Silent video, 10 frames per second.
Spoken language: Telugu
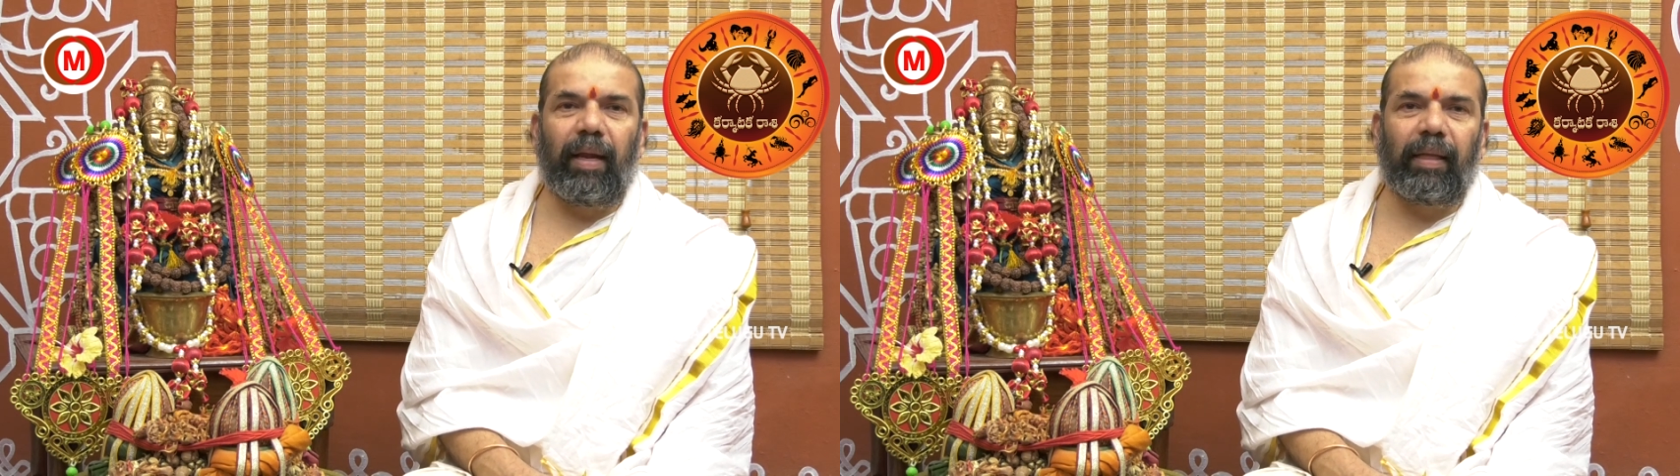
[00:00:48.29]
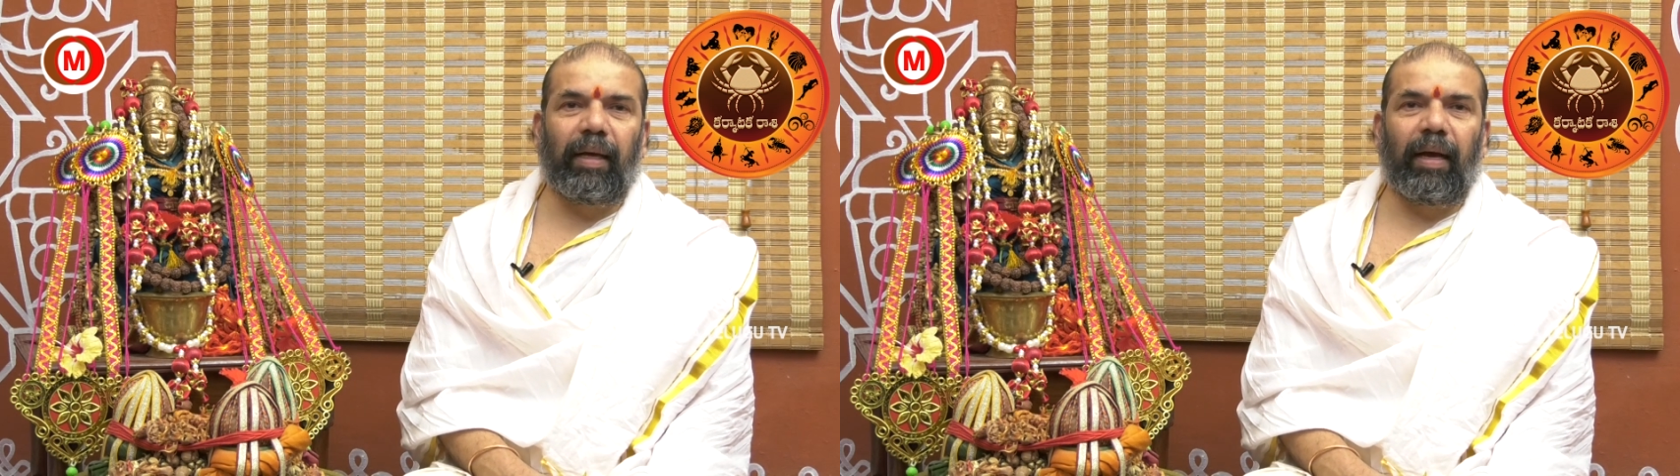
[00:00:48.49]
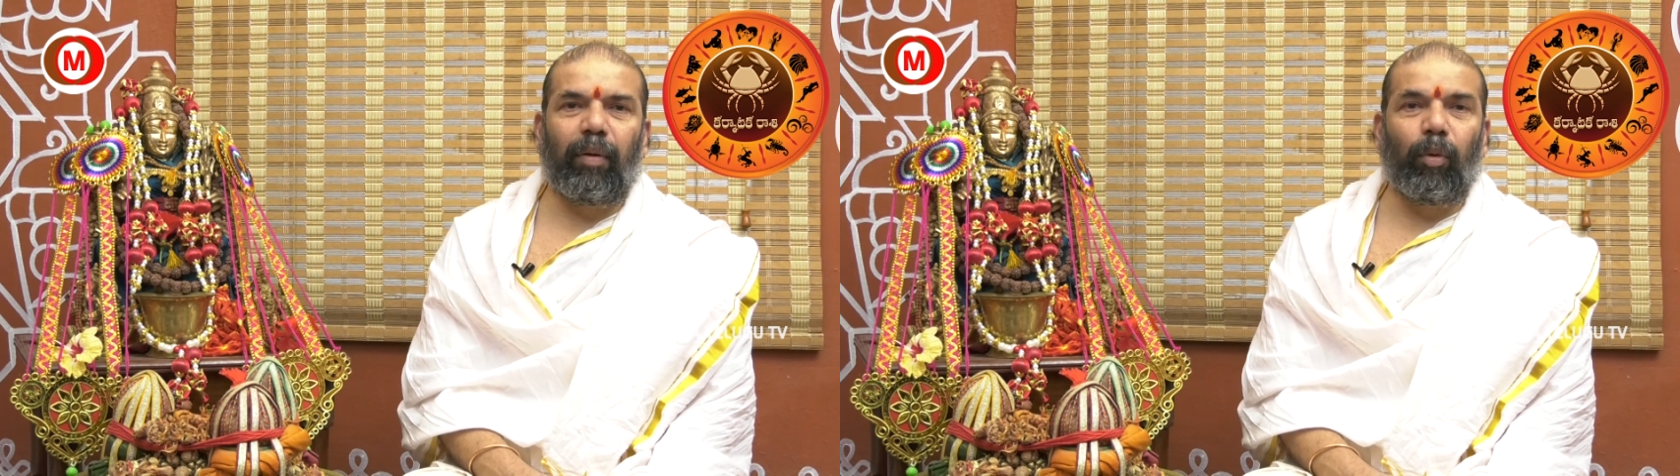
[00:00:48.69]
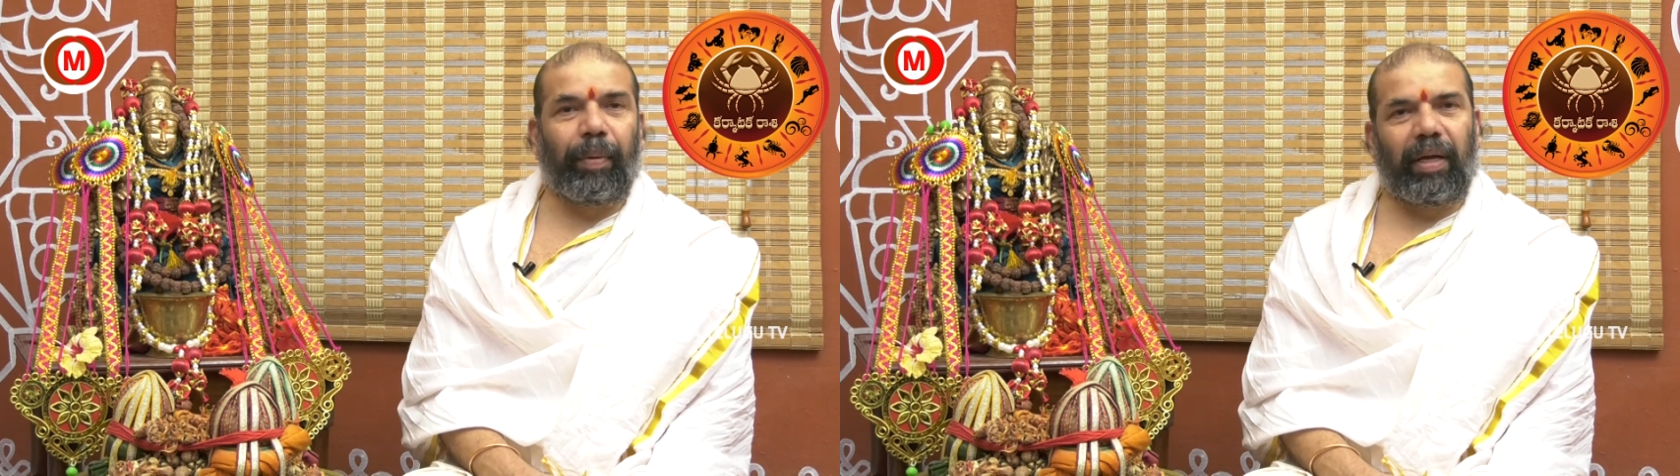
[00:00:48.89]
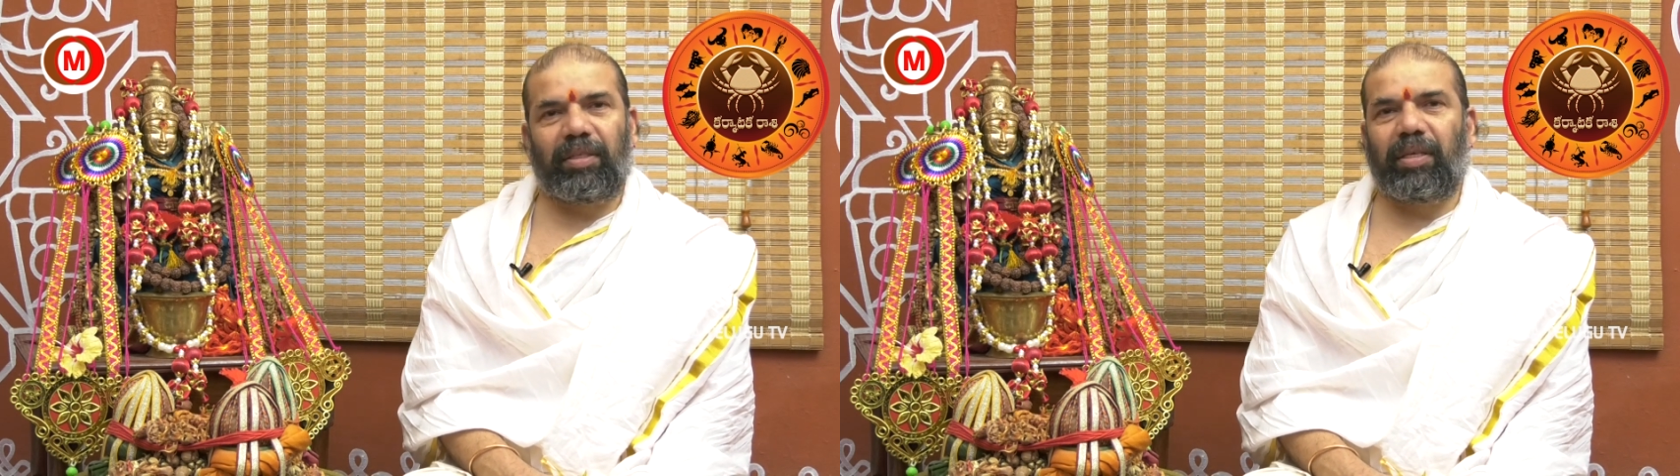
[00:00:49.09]
లేదా
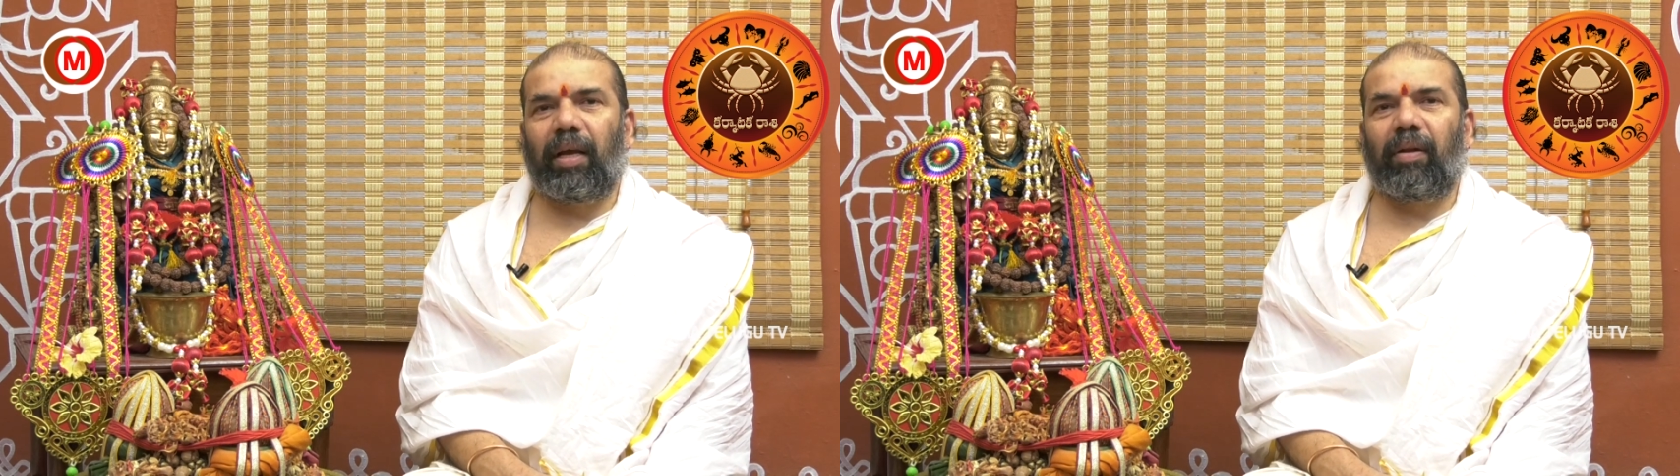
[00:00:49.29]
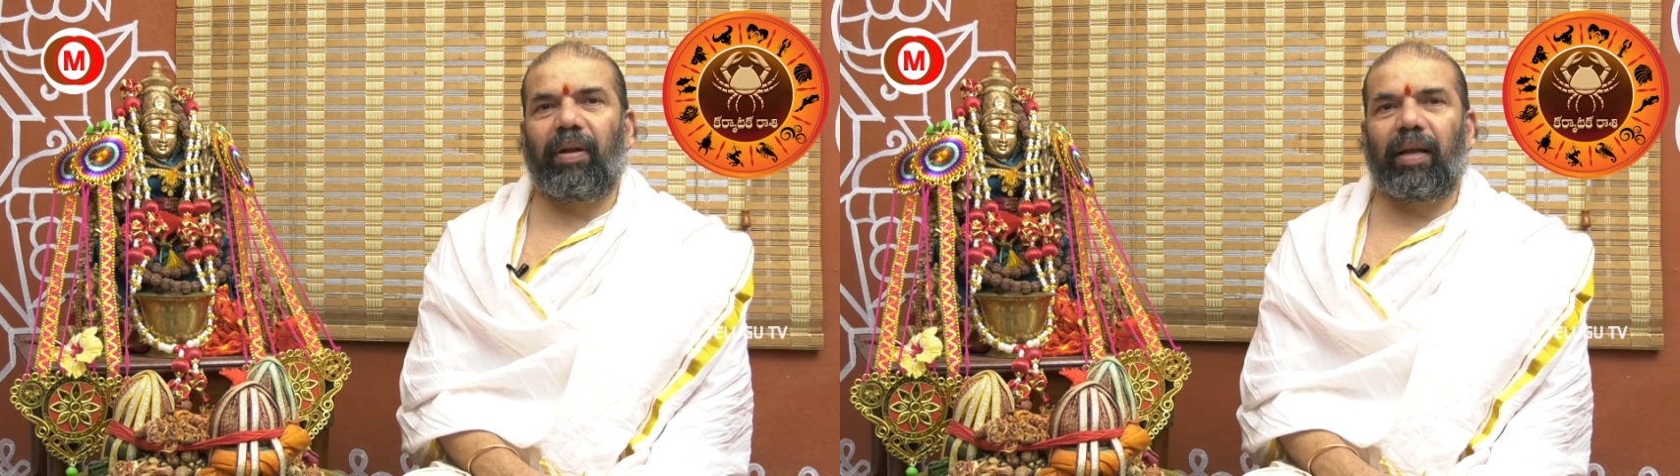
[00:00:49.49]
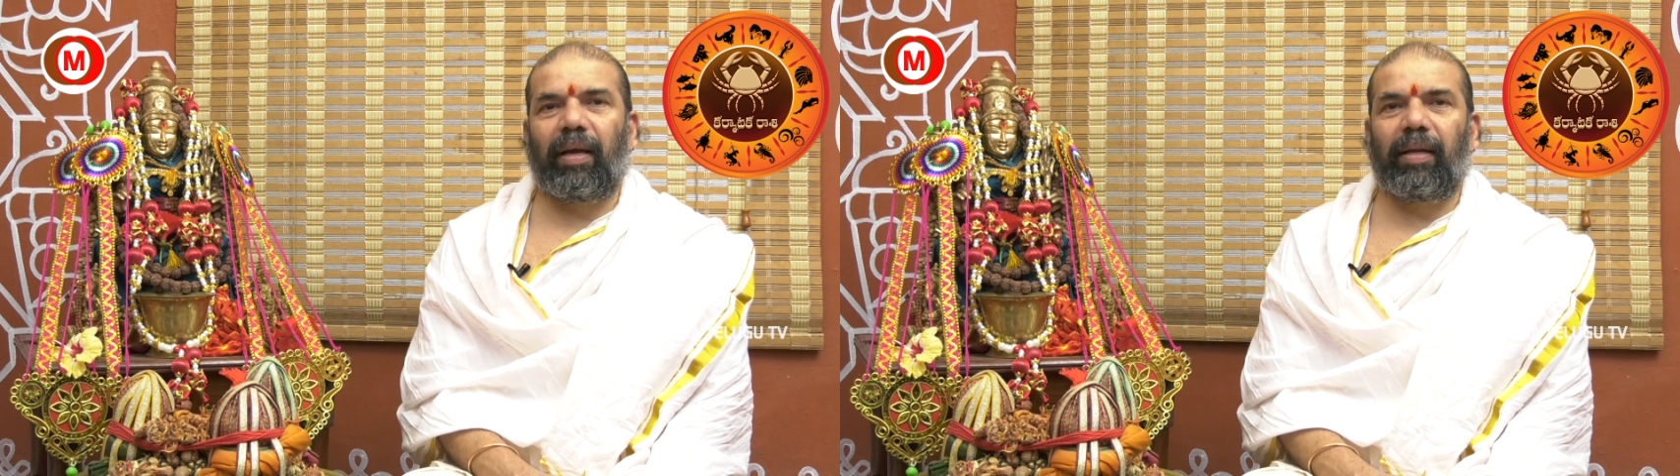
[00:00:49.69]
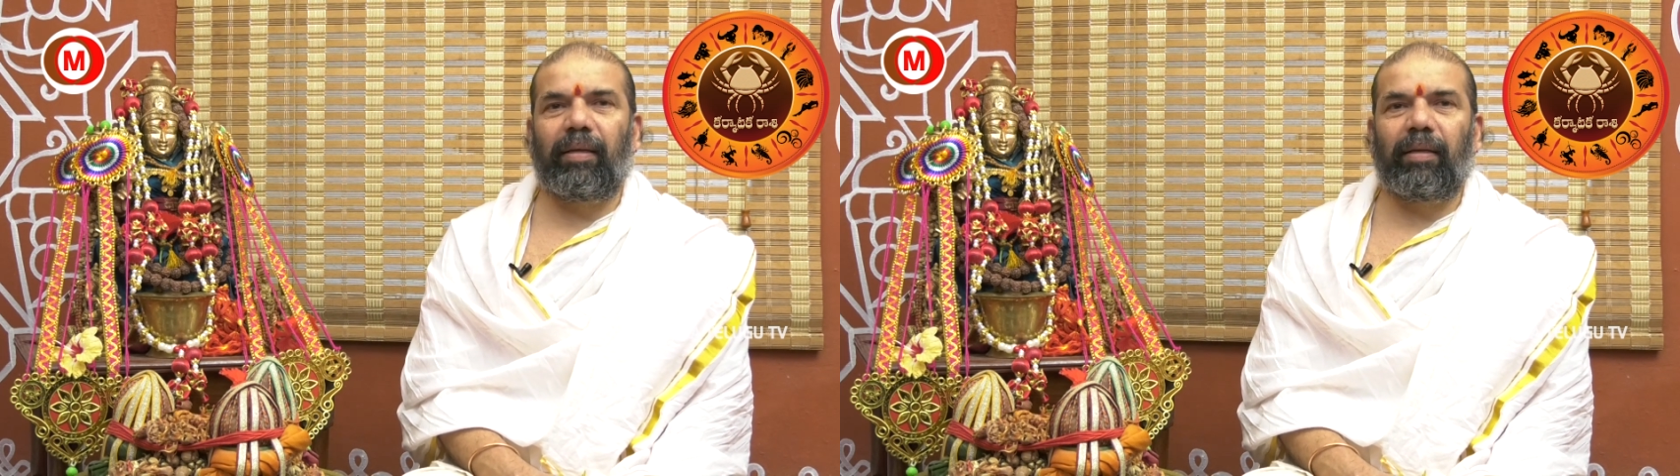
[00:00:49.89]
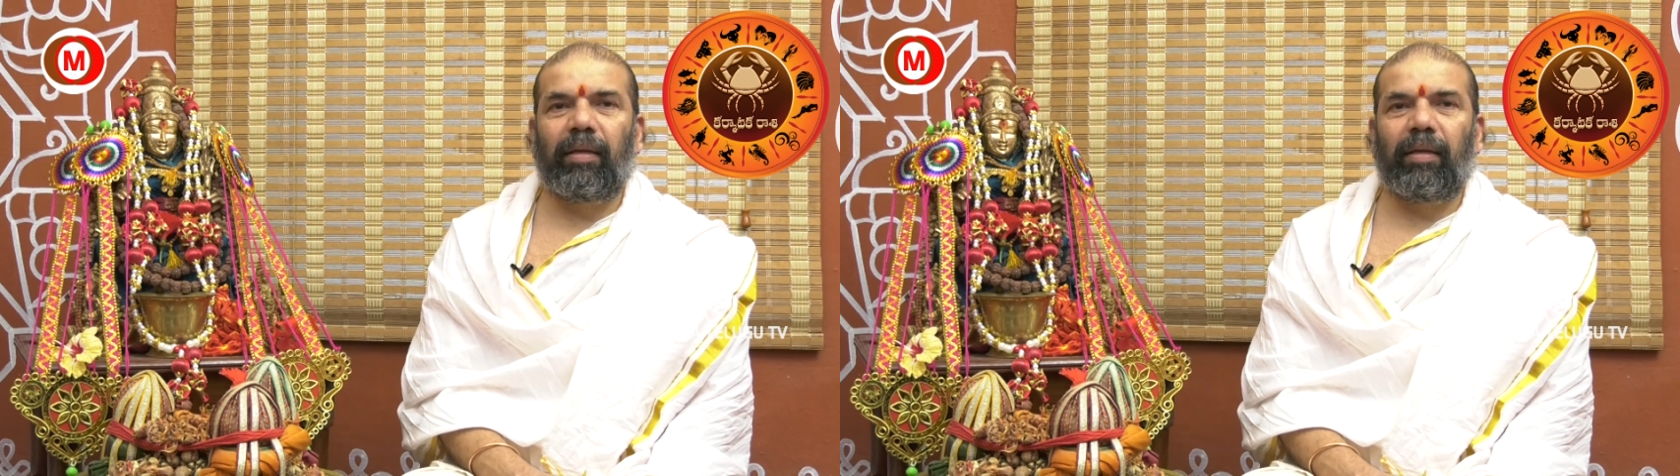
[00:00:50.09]
ఉపాధ్యాయుల వల్ల కానీ